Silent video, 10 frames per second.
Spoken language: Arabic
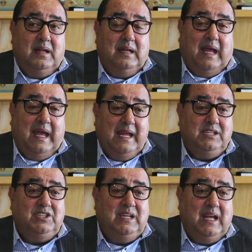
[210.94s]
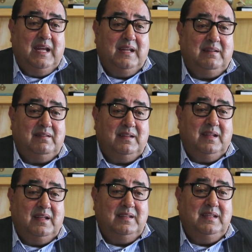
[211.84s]
الحاجيات
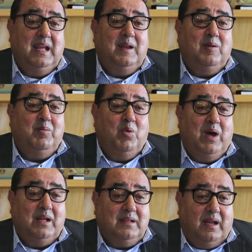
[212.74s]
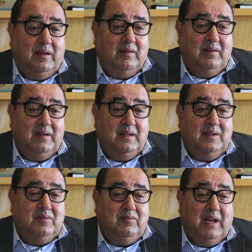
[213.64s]
ديال المواطن
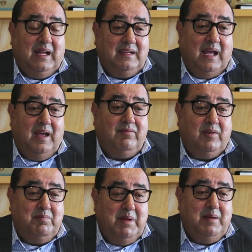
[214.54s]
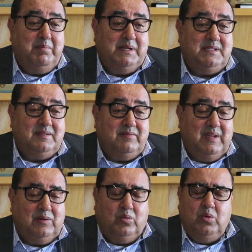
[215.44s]
في الغداء في الملبس
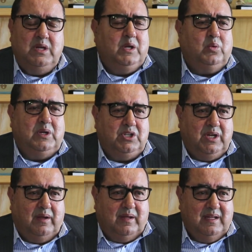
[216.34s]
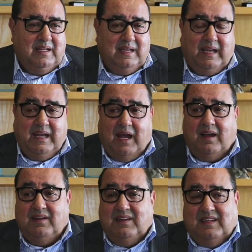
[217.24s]
في كل كل شيء لان
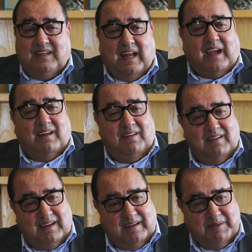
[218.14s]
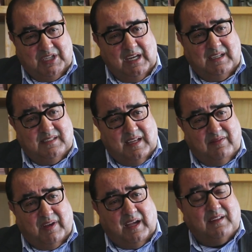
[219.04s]
نقل ماشي الانسان
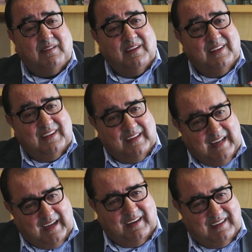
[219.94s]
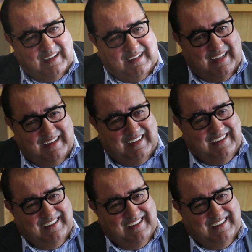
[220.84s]
فقط نقل كذلك